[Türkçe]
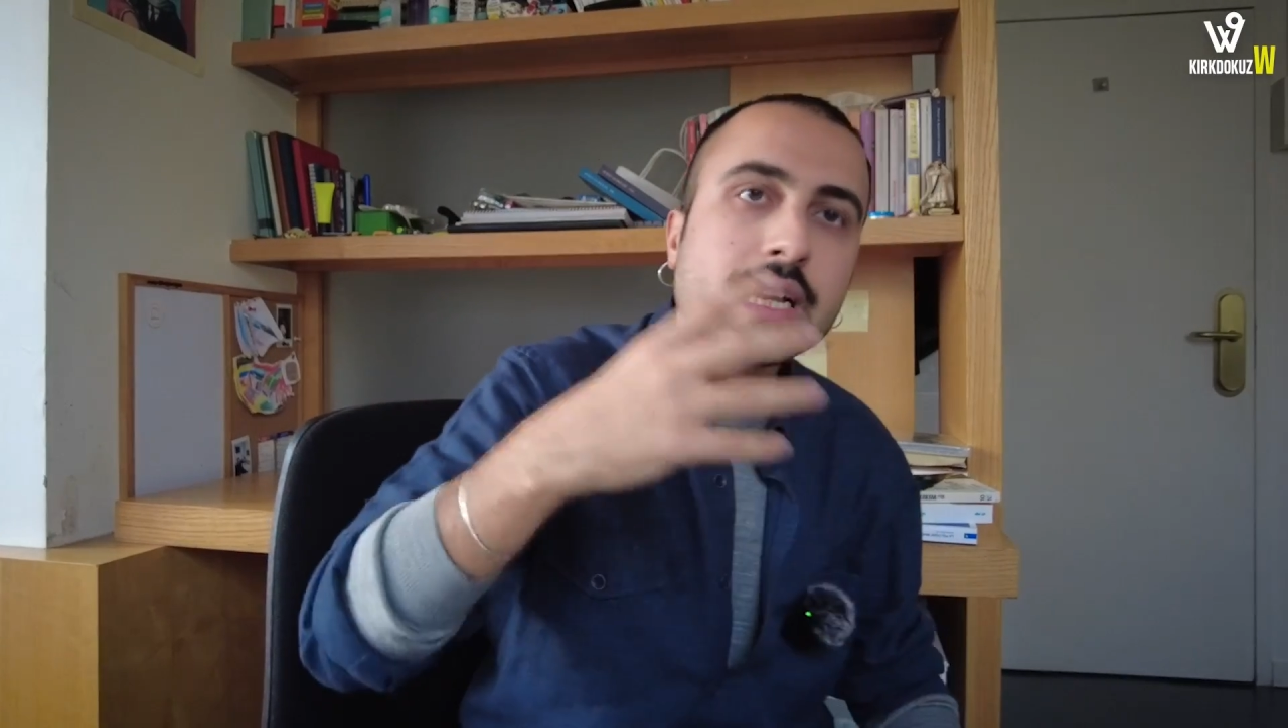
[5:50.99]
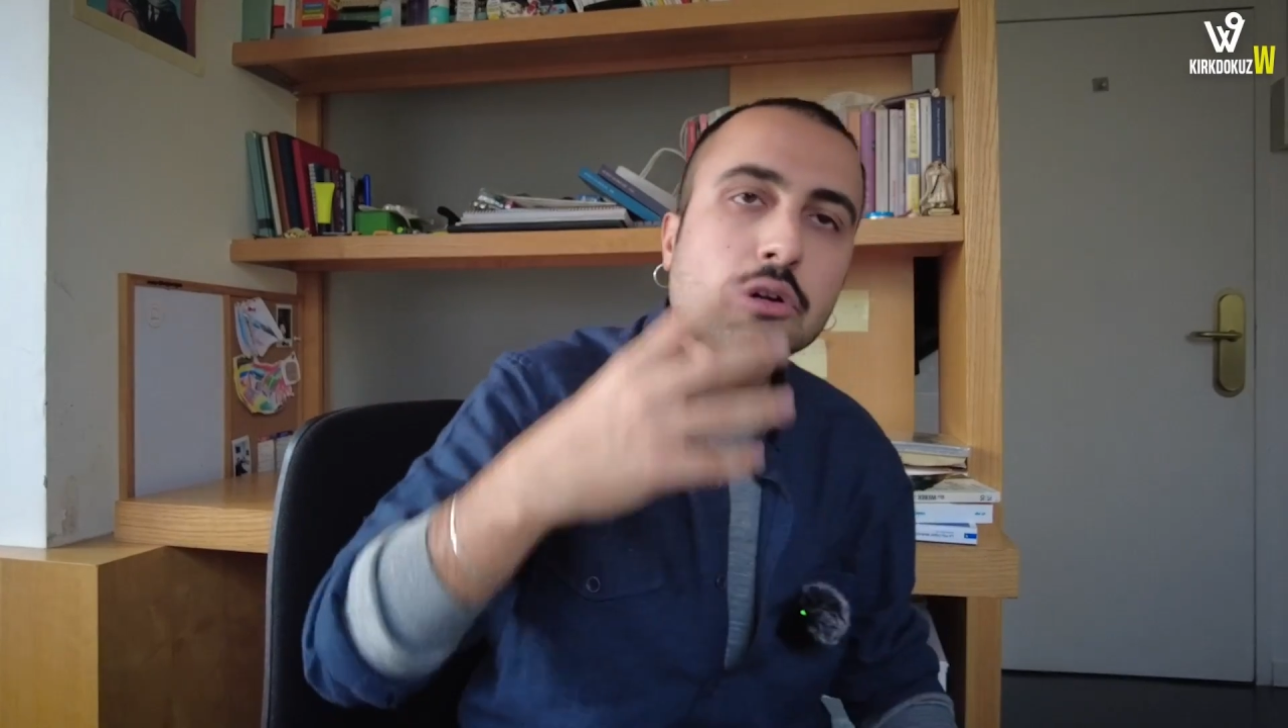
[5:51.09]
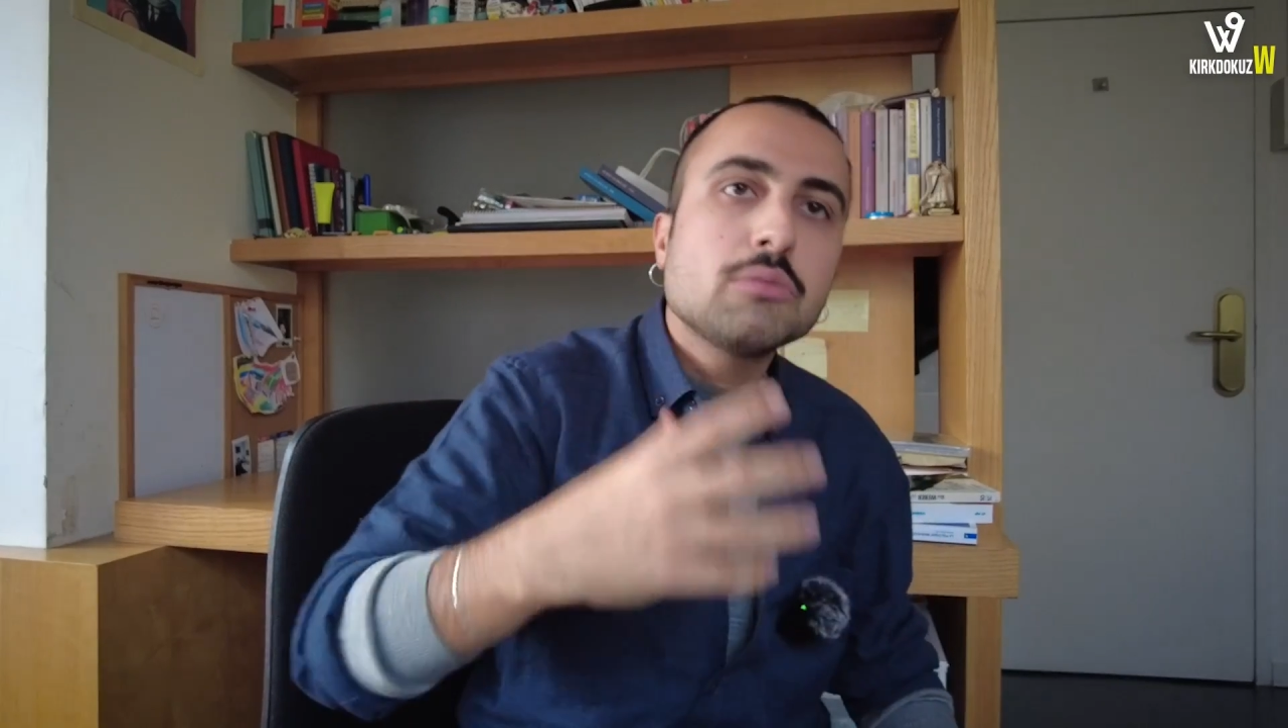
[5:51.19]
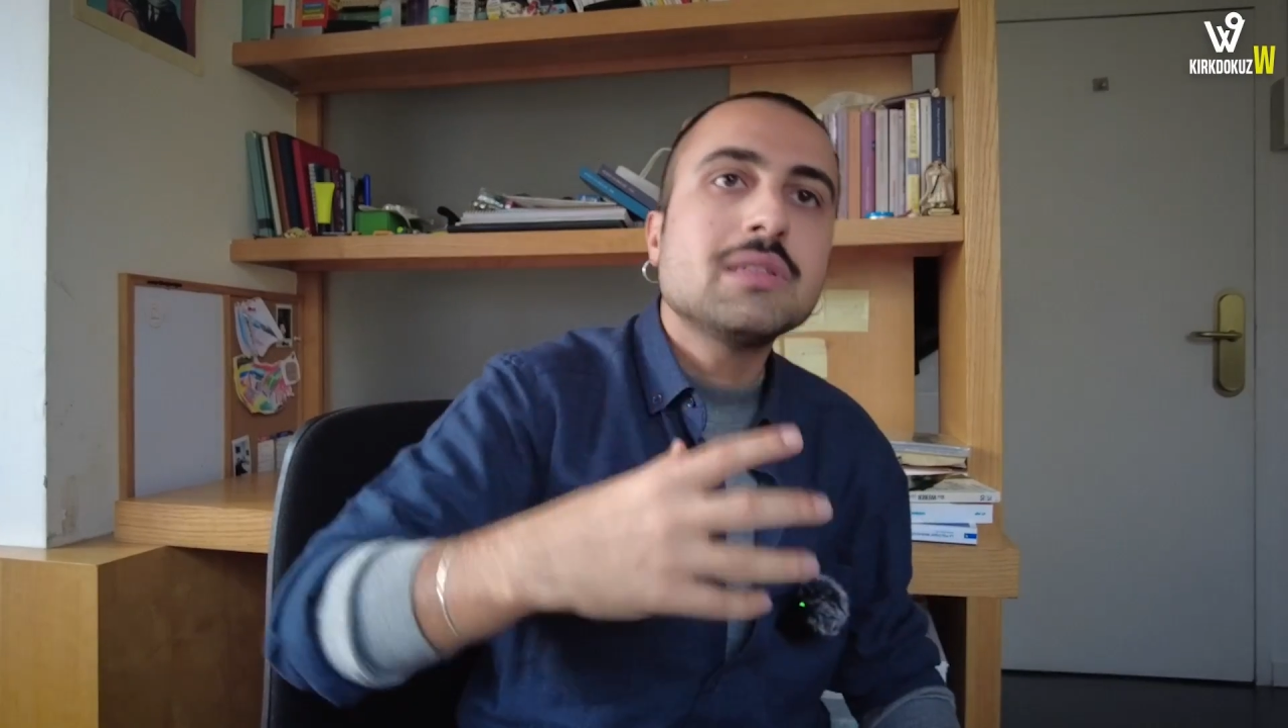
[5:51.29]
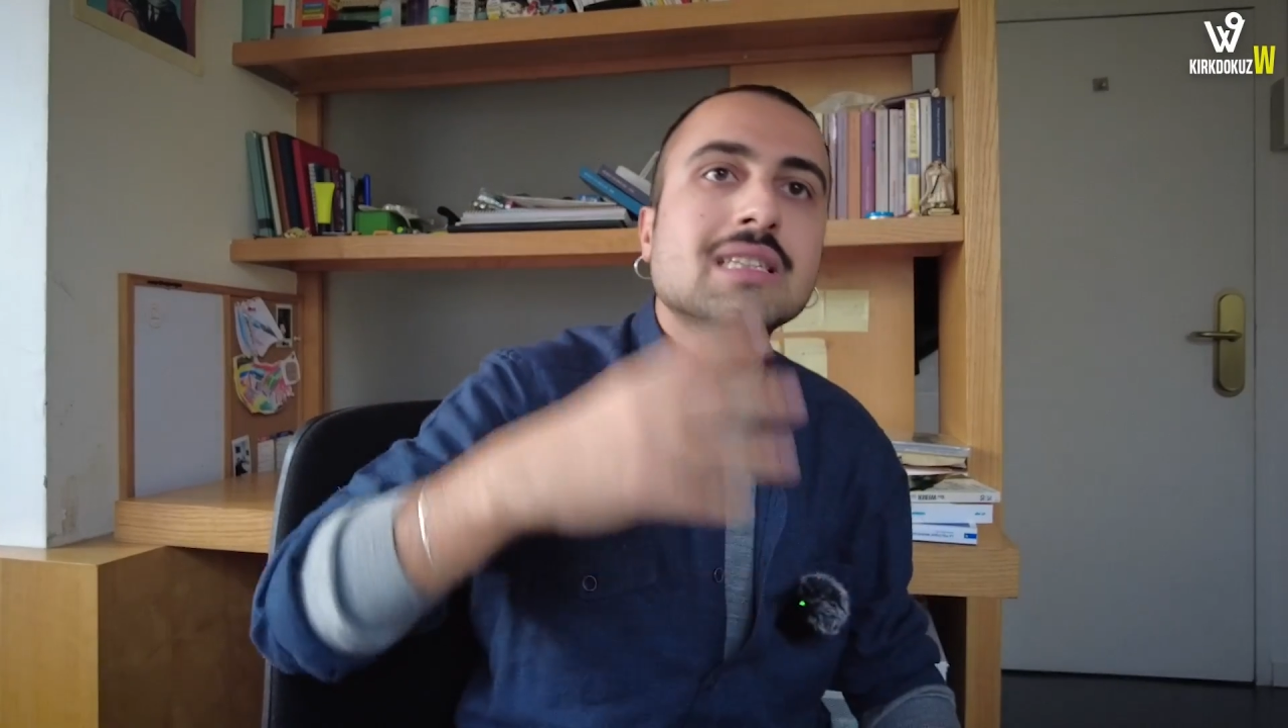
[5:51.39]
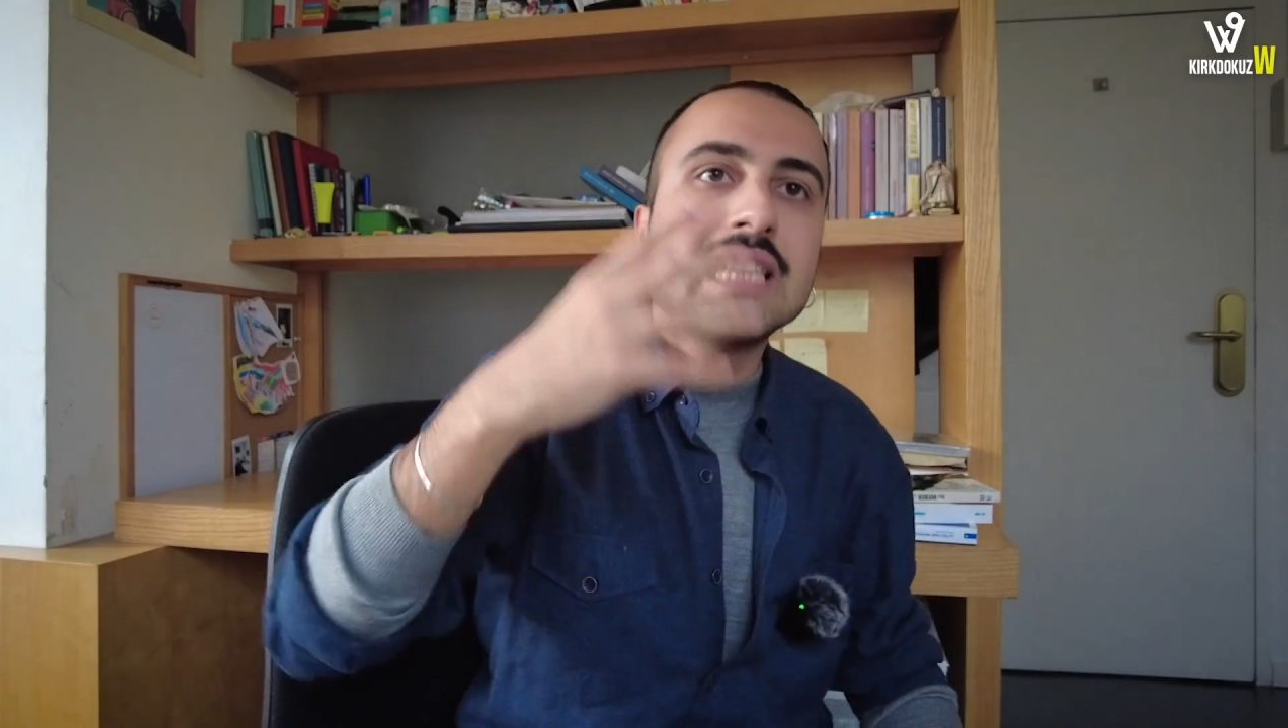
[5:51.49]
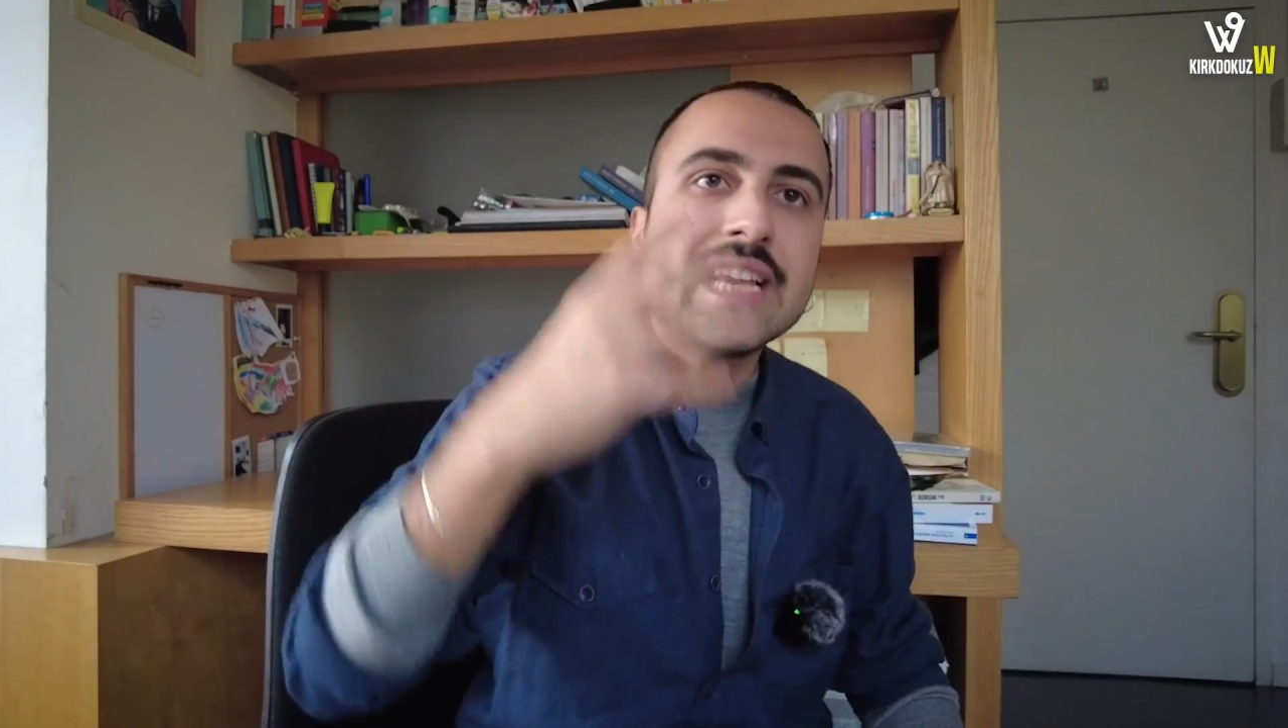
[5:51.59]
ekonomisinin